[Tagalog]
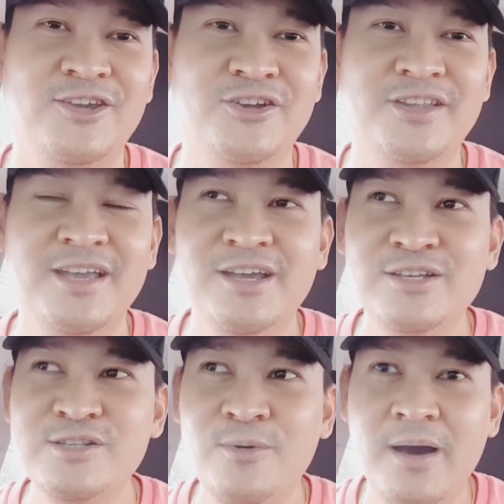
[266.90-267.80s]
yun.
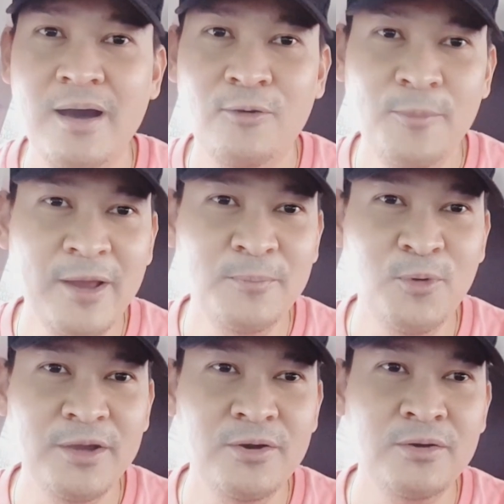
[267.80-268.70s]
So, uh, kung meron
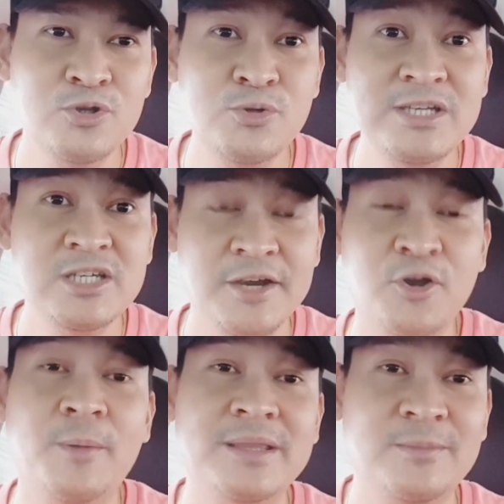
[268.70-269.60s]
po kayong gusto
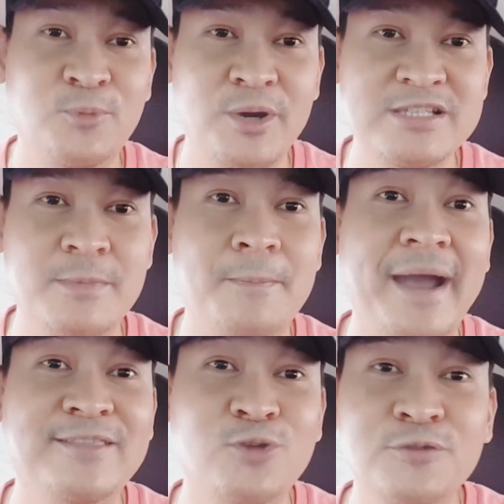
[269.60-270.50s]
i-share, comment lang po kayo sa
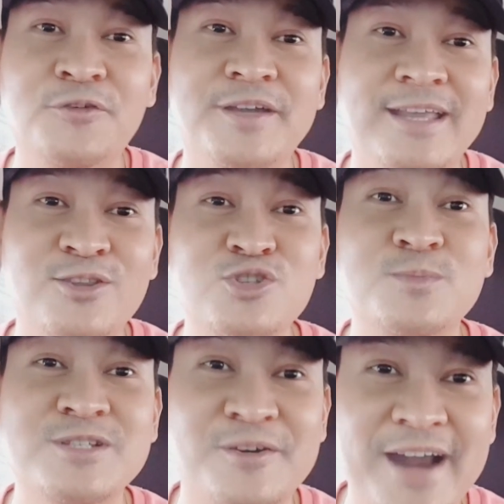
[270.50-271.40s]
baba. And don't forget to
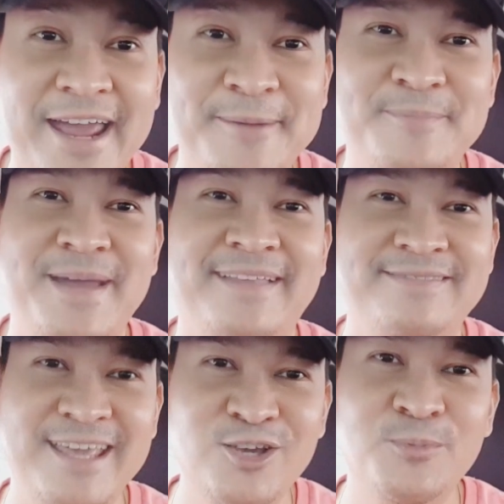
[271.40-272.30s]
subscribe. And
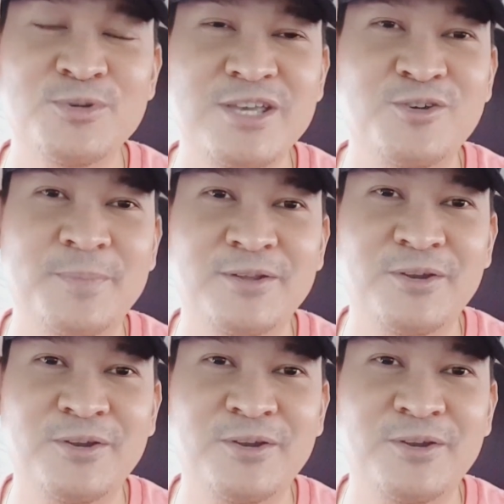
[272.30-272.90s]
thank you po sa inyong